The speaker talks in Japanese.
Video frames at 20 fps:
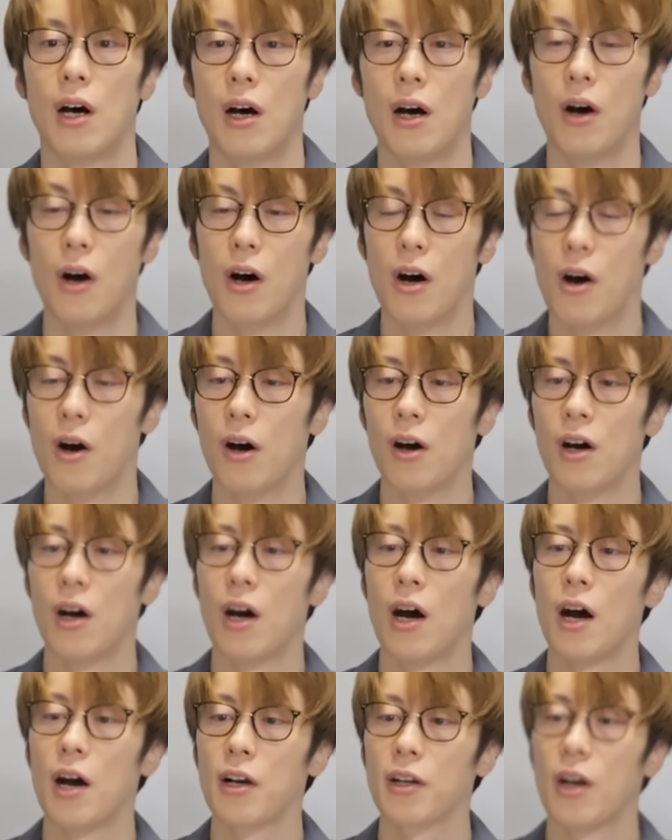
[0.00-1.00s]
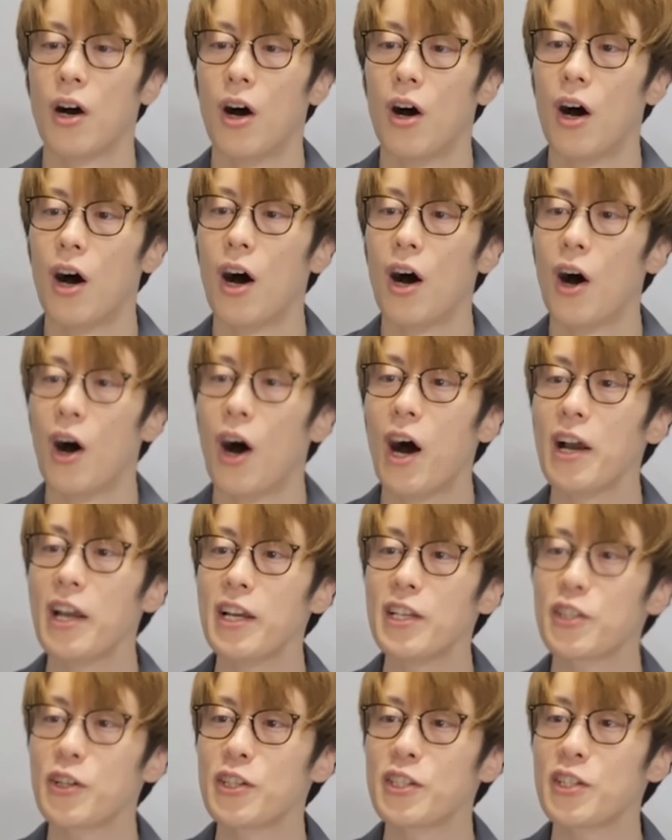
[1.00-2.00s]
あっあっあっあっあっ、
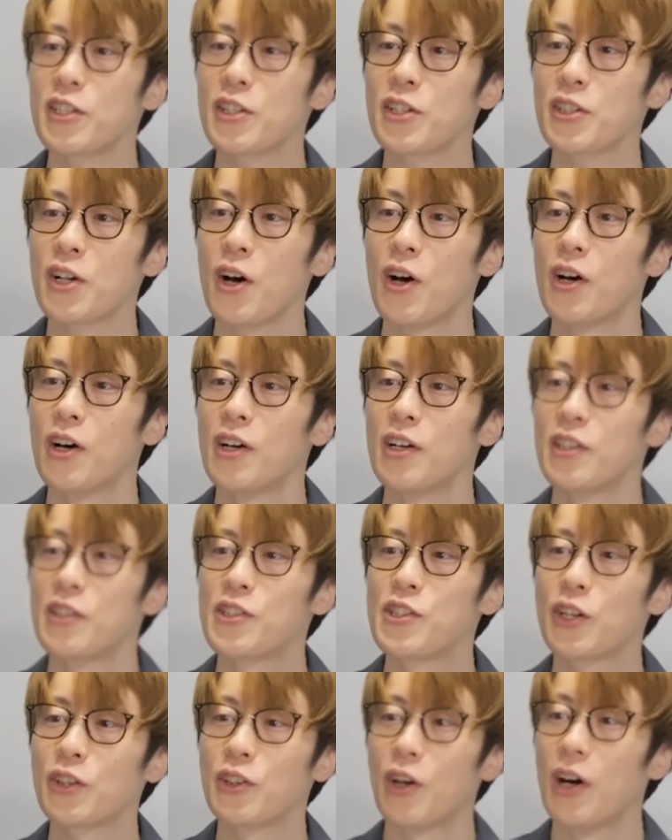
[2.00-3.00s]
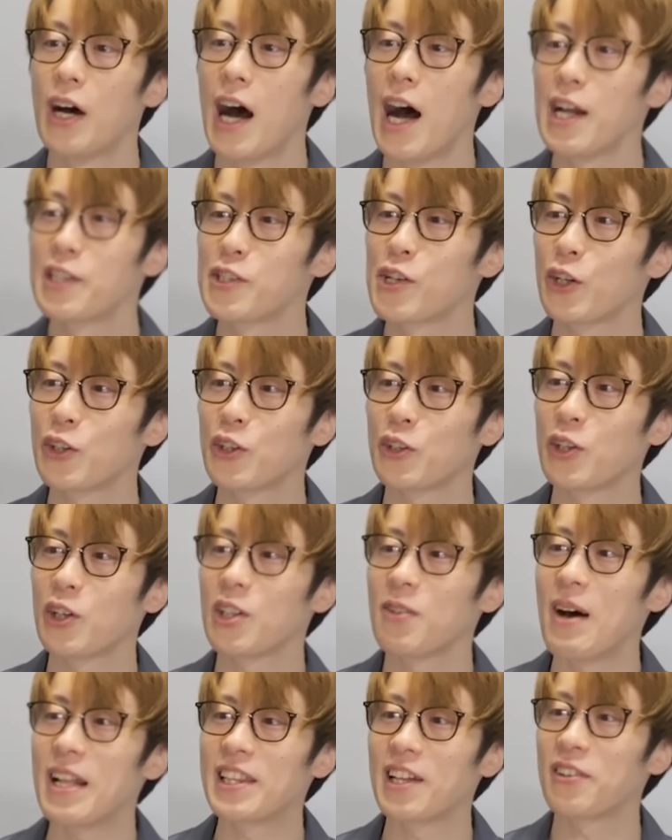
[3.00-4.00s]
いいぞいいぞいいぞ。ちょっと、あ、ちょっと
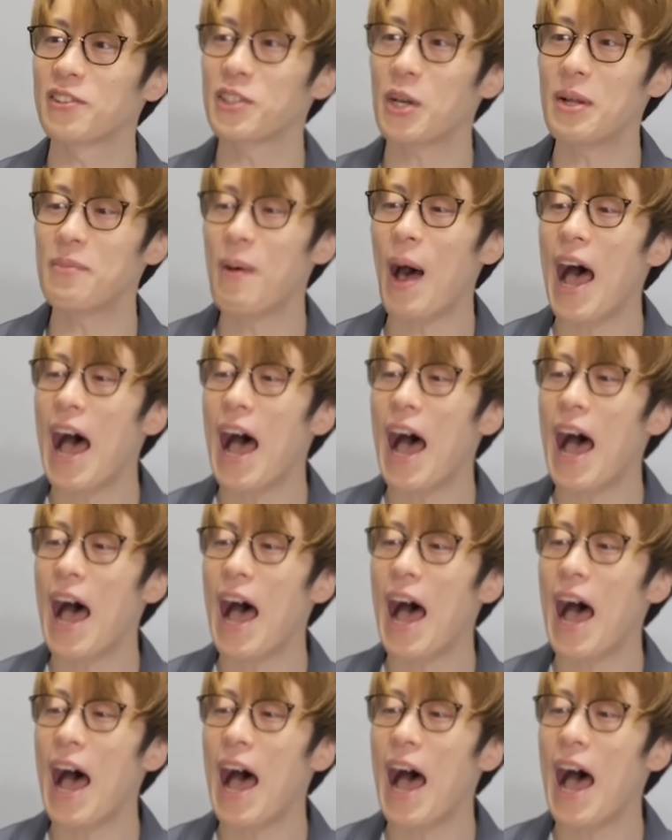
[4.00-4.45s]
とどまってる。それだ。